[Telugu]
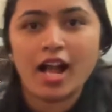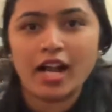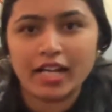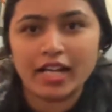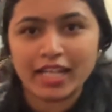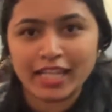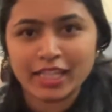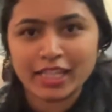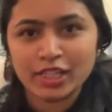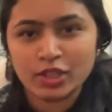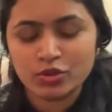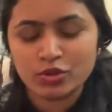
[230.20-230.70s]

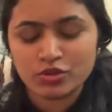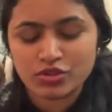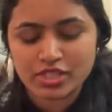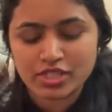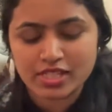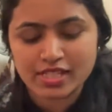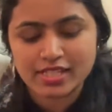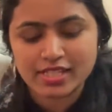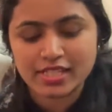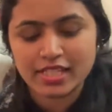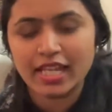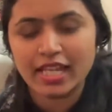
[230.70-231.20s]
అండ్ ఇది
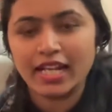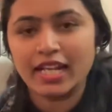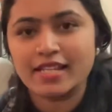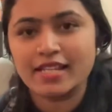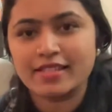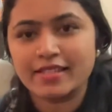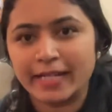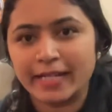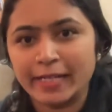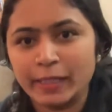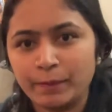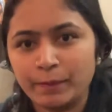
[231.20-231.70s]
వచ్చేసి
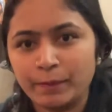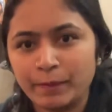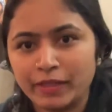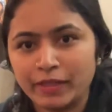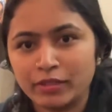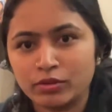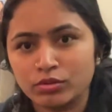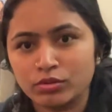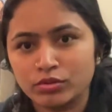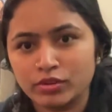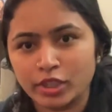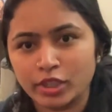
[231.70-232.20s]
ఇలా సైడ్
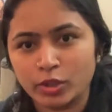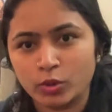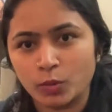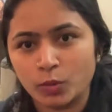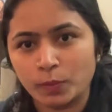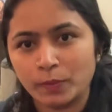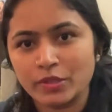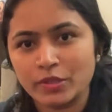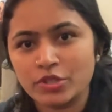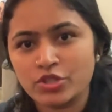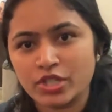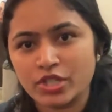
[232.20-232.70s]
పెట్టుకున్నాను
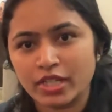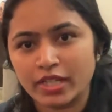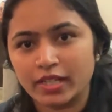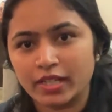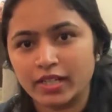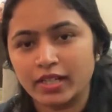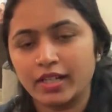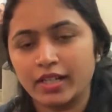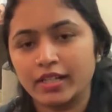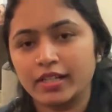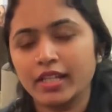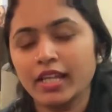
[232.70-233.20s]
ఓపెన్
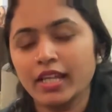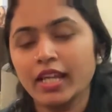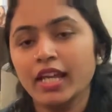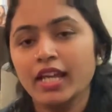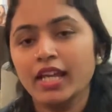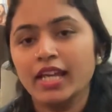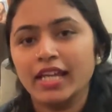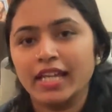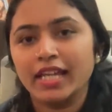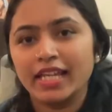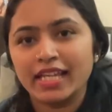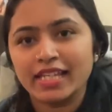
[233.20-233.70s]
చేయంగానే
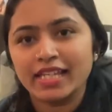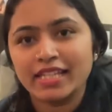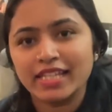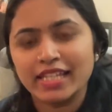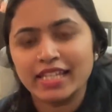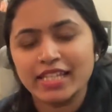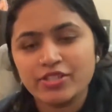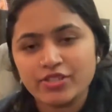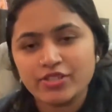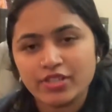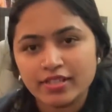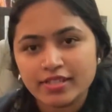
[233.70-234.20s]
ఇది
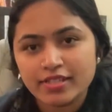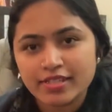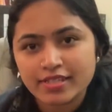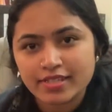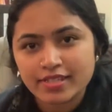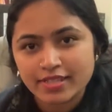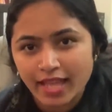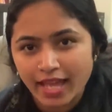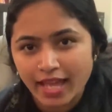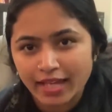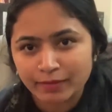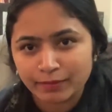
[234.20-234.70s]
ఇషాన్
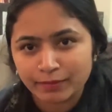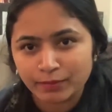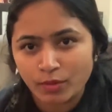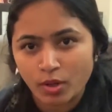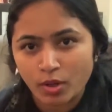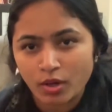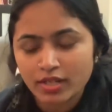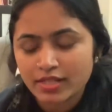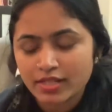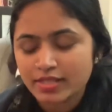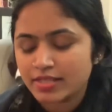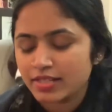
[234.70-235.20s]
స్నాక్
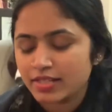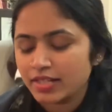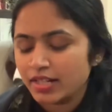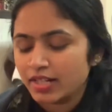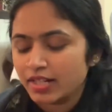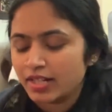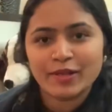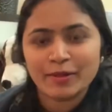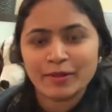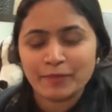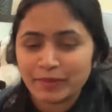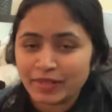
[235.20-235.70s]
బాక్స్
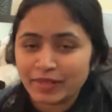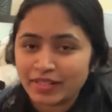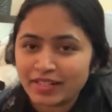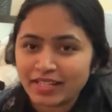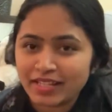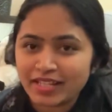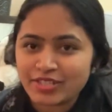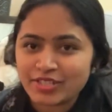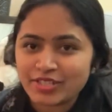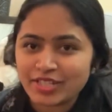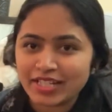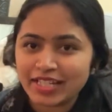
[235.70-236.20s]

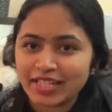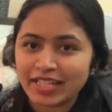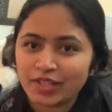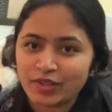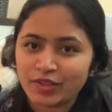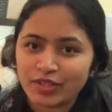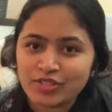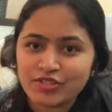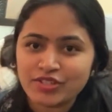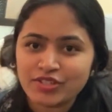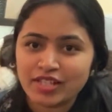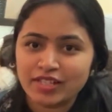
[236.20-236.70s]
ఎప్పుడైనా ఇషాన్
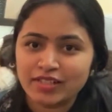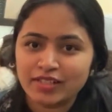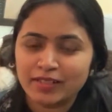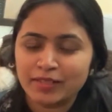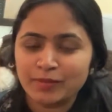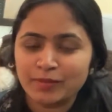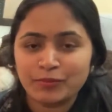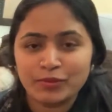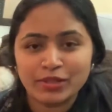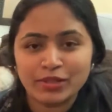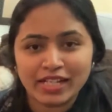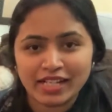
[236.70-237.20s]
ఎంగేజ్
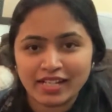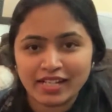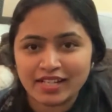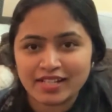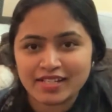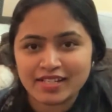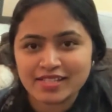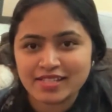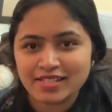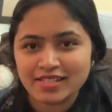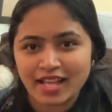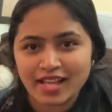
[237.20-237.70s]
చేయాలన్నప్పుడు నేను
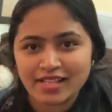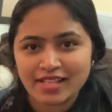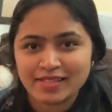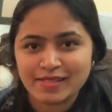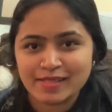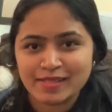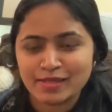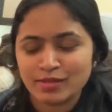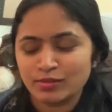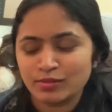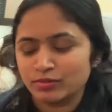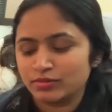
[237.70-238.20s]
ఇలాగా స్నాక్స్
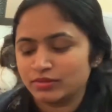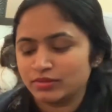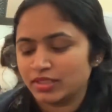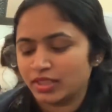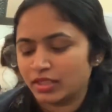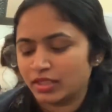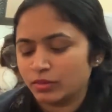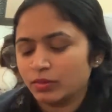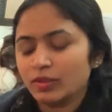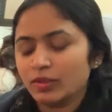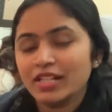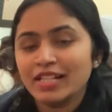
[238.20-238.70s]
ఇస్తూ
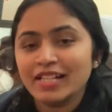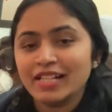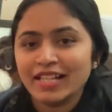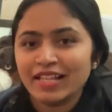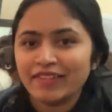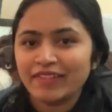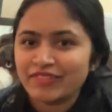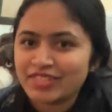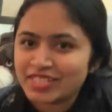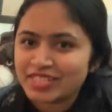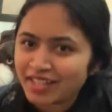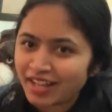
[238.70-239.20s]
ఉంటాను
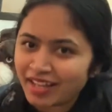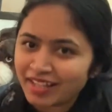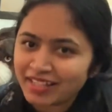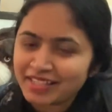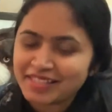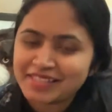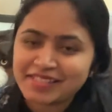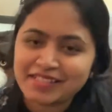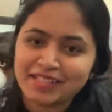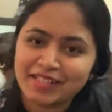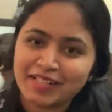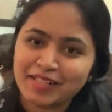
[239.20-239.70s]
ఇవి చాలా
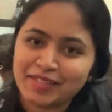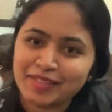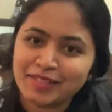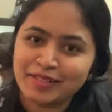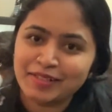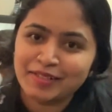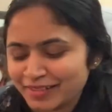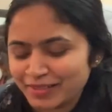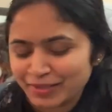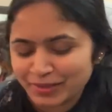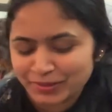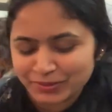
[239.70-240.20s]
ఇష్టంగా
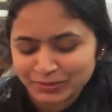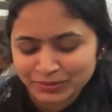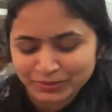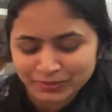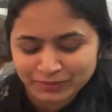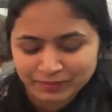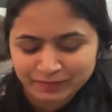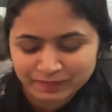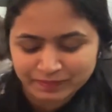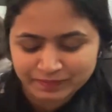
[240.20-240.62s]
తింటాడు